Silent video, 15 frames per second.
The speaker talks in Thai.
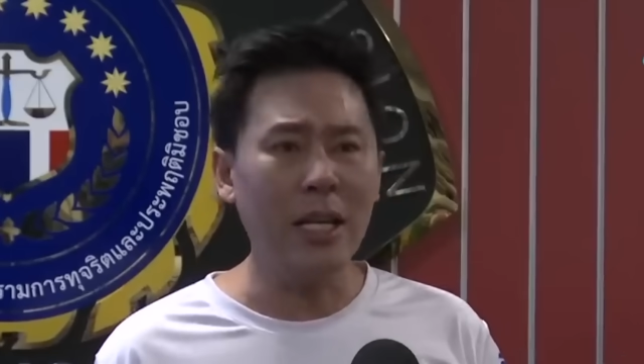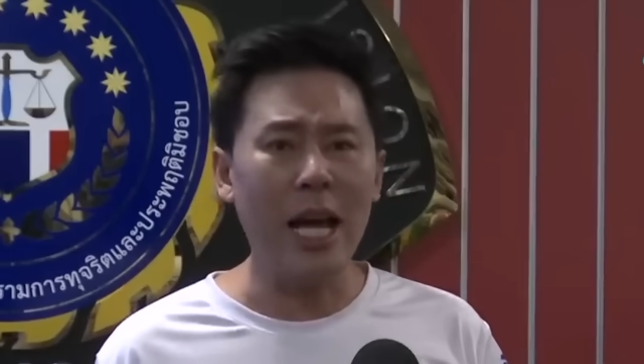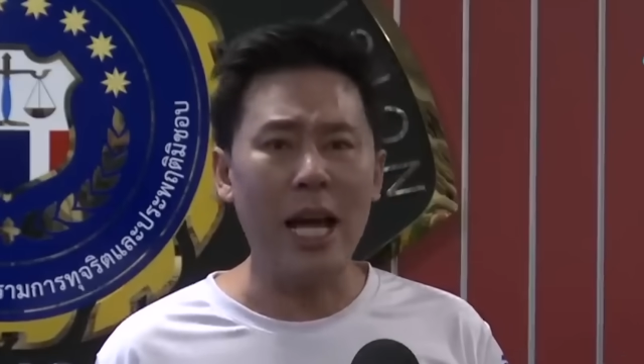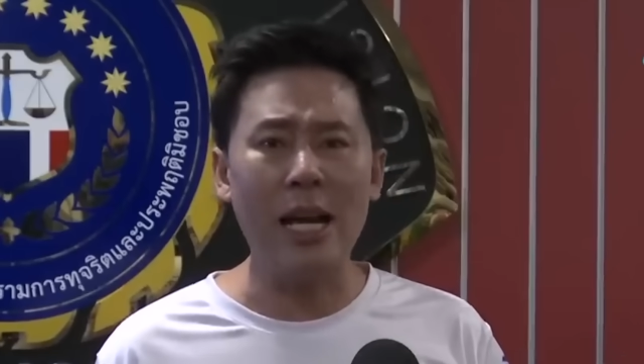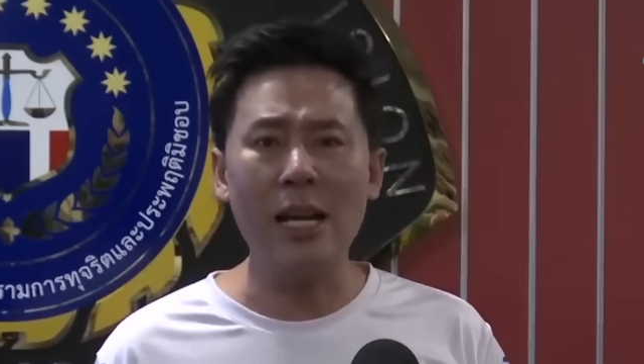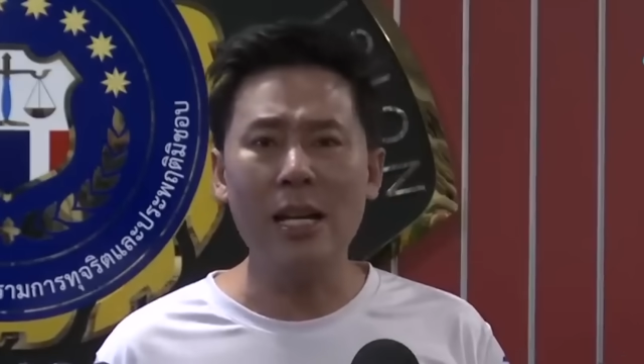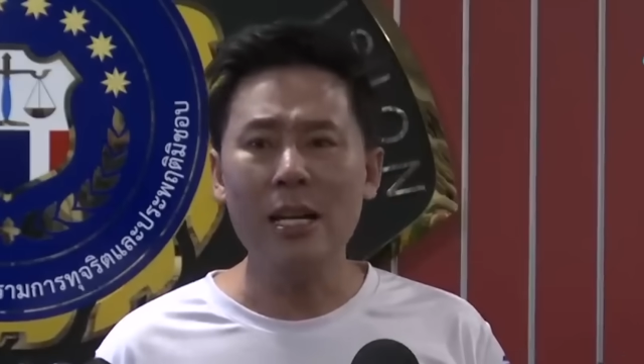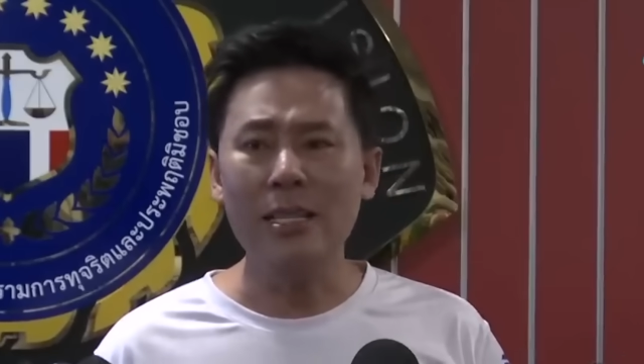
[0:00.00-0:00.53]
นะ
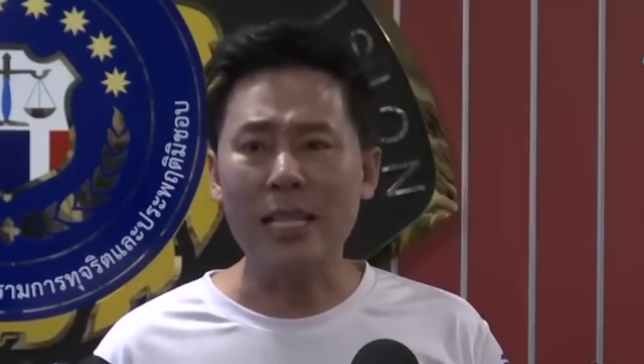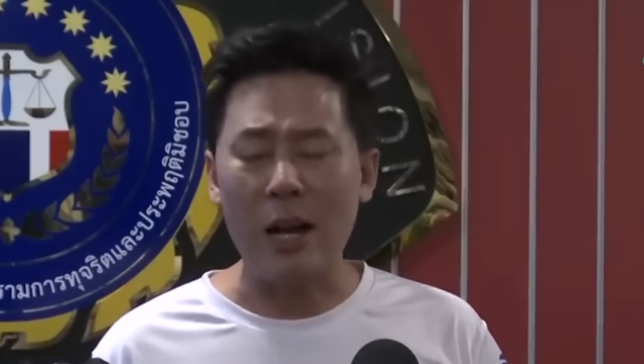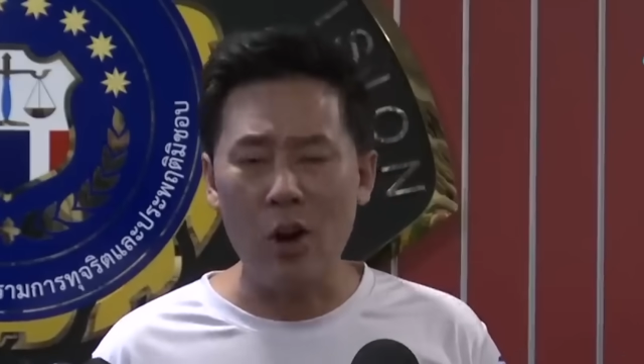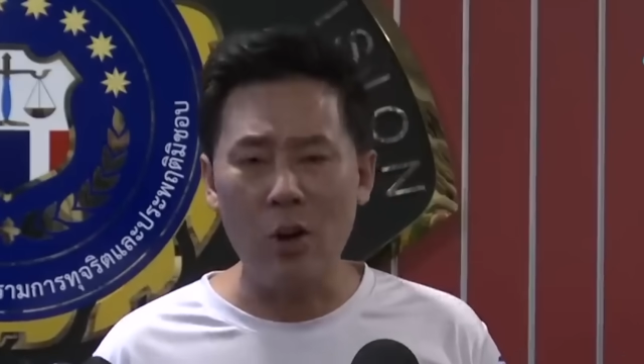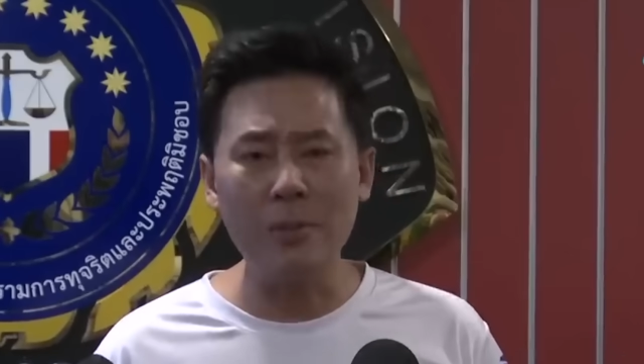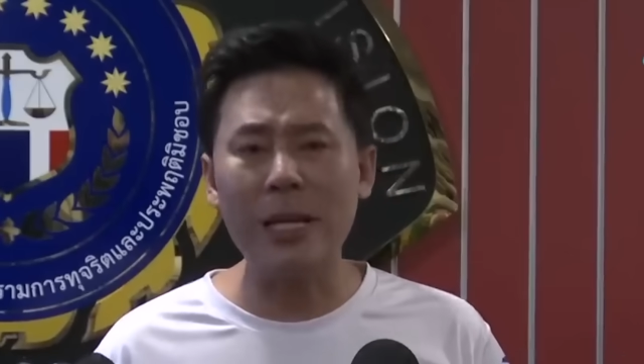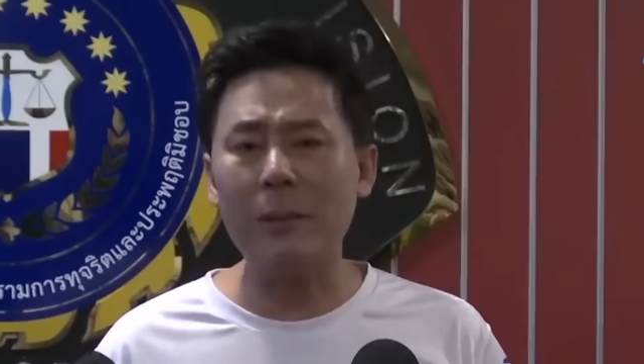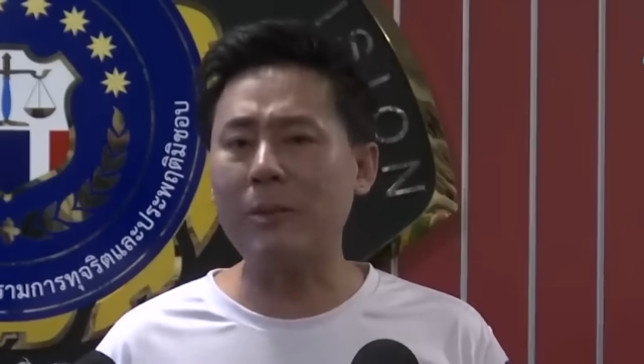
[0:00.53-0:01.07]
สังค
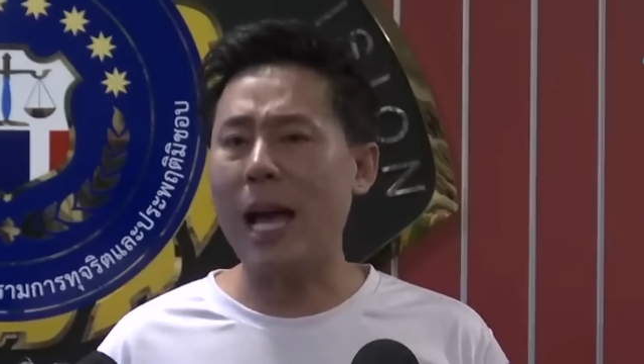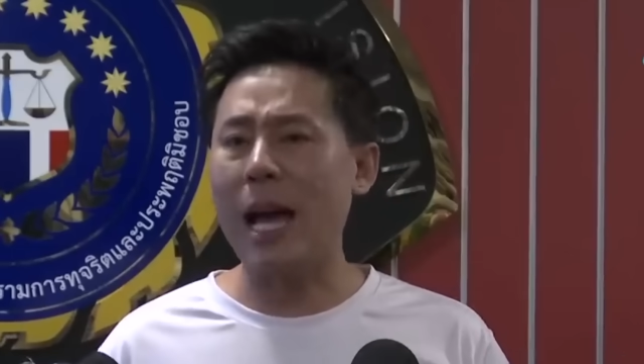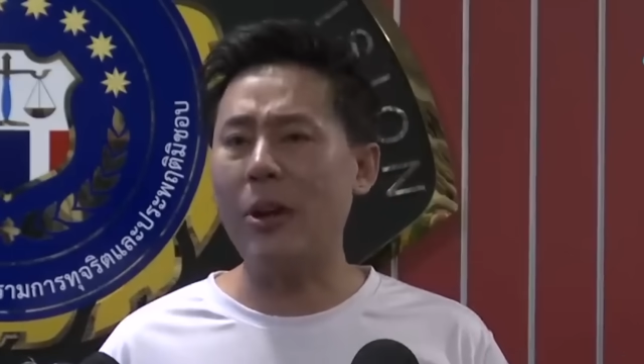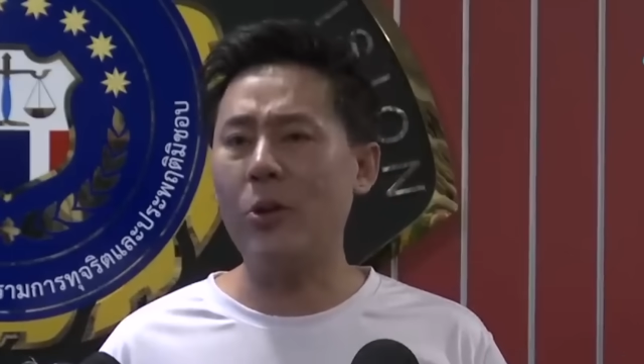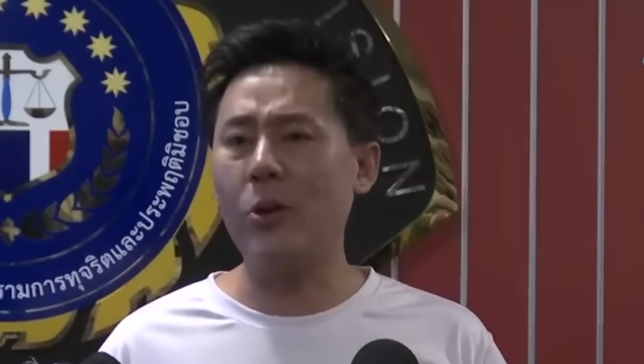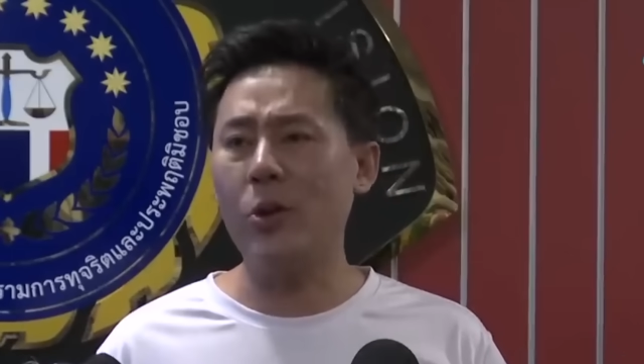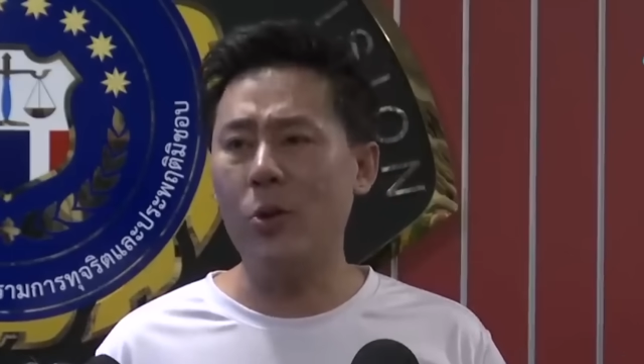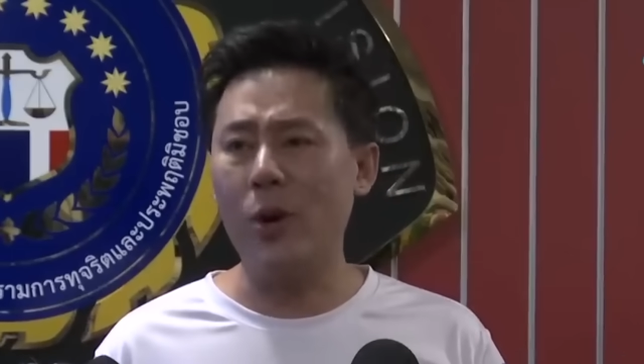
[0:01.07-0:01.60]
มจับตา
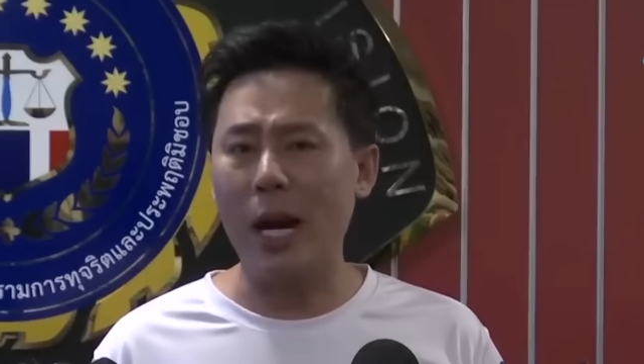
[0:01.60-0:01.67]
ดูอยู่